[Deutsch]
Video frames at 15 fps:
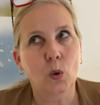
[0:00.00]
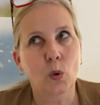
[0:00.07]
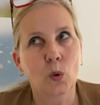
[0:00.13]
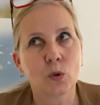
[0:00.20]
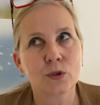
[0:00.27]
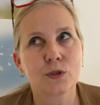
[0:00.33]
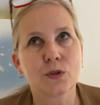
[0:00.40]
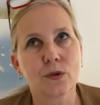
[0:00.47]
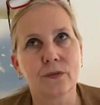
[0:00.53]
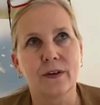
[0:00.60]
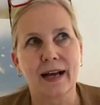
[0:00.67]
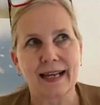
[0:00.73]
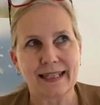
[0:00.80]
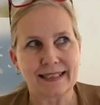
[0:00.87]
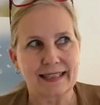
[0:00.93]
und so
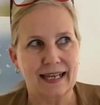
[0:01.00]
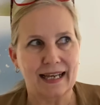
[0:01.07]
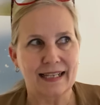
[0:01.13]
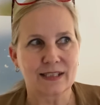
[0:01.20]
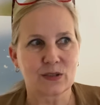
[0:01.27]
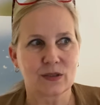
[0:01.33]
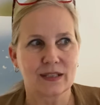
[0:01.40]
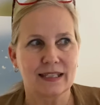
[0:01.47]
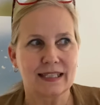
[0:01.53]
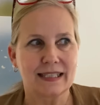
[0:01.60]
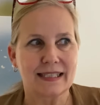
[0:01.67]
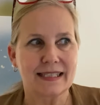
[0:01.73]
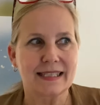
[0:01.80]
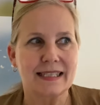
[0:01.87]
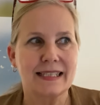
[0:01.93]
weiter. Also
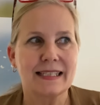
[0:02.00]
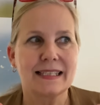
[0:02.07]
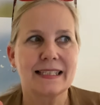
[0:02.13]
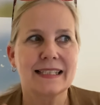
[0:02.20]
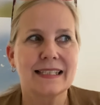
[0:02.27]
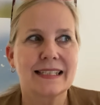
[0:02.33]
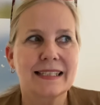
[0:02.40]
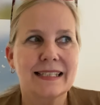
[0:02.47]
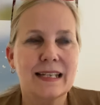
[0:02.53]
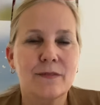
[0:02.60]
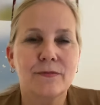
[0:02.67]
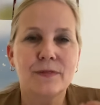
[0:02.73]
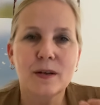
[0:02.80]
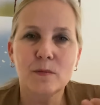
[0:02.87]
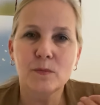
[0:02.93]
es ist, der
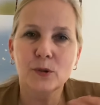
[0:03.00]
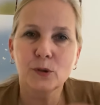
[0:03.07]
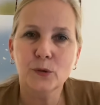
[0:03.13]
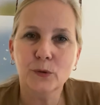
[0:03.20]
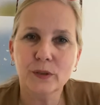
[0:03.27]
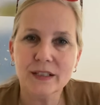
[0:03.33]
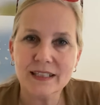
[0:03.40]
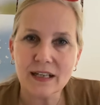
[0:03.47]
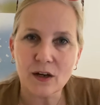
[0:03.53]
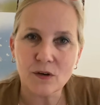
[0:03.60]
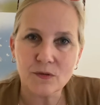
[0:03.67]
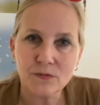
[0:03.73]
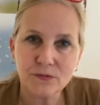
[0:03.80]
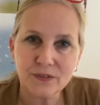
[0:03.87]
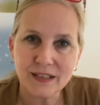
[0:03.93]
Film berührt
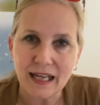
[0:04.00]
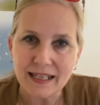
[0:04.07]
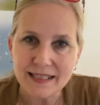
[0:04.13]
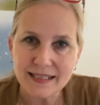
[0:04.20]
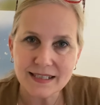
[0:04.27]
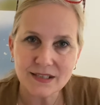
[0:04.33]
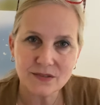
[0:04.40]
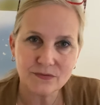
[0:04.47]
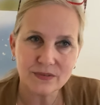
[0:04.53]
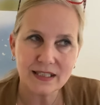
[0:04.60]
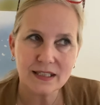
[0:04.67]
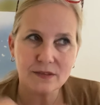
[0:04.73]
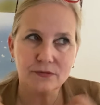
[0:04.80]
auf ganz viele